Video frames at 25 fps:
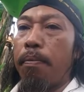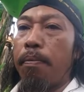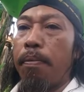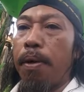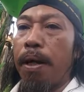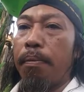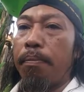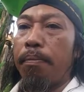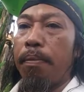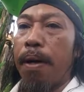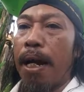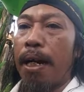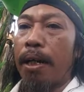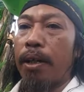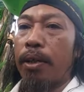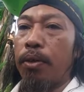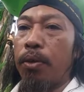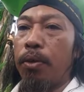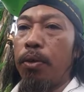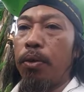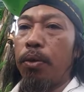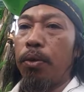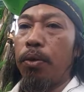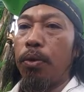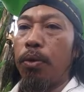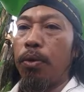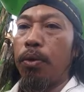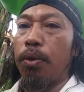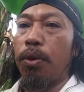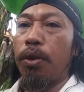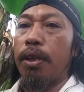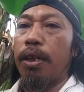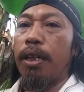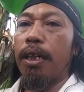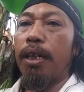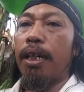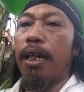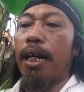Berpadu
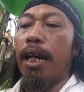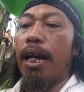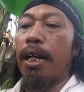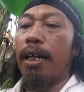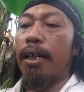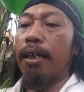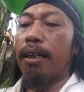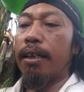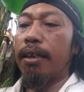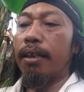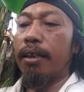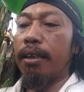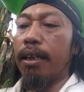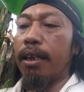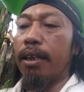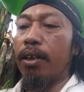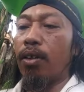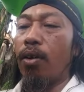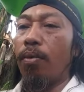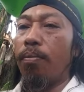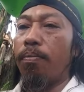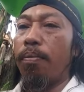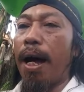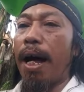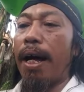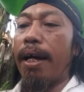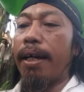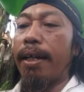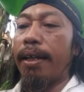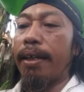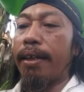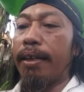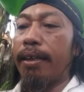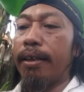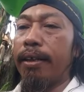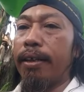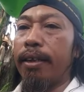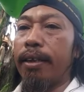dengan Dino
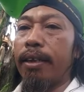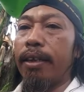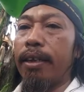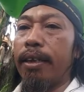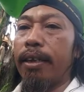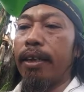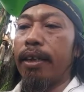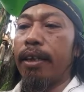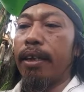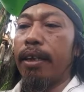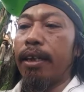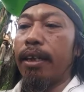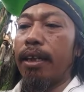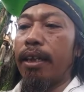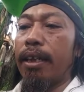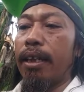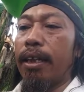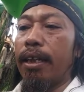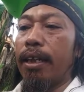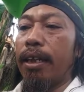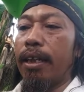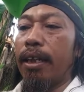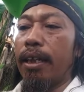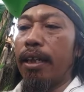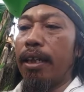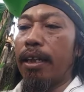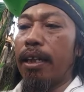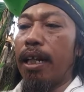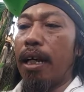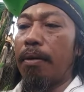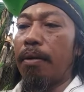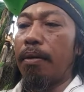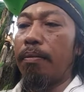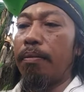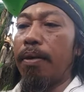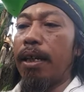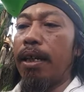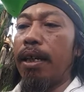Pahing
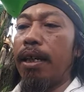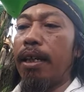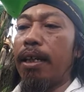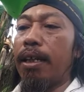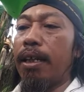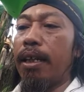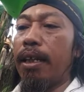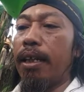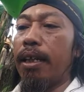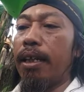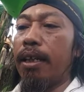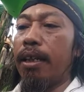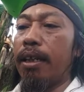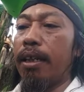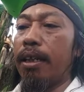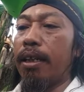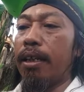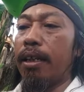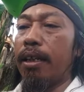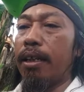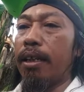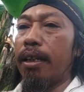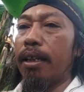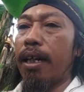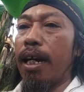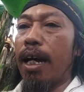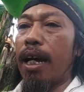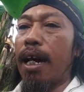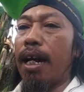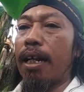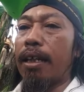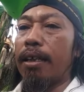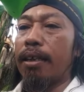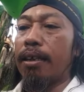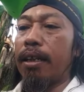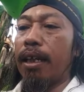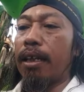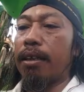yang memiliki
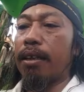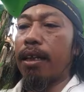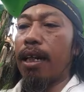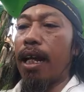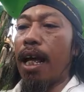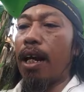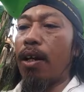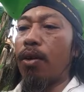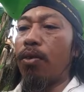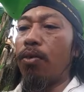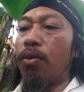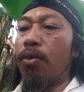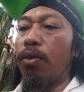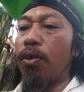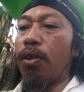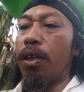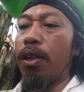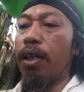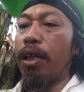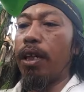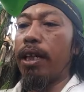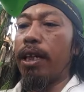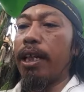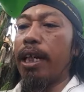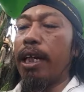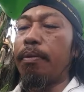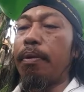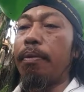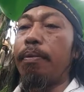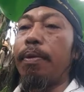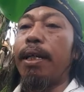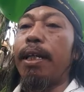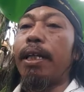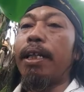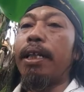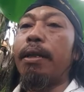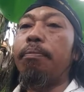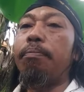karakter selalu ingin
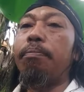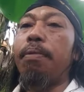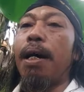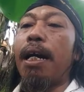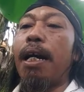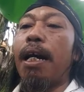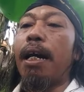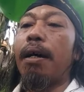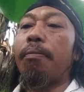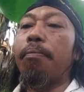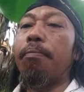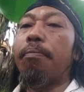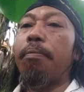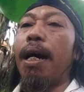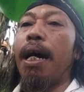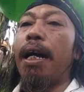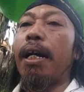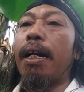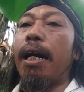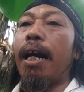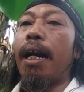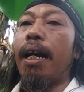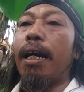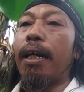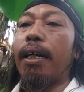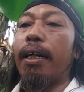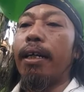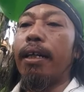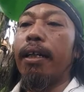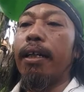memiliki barang-barang.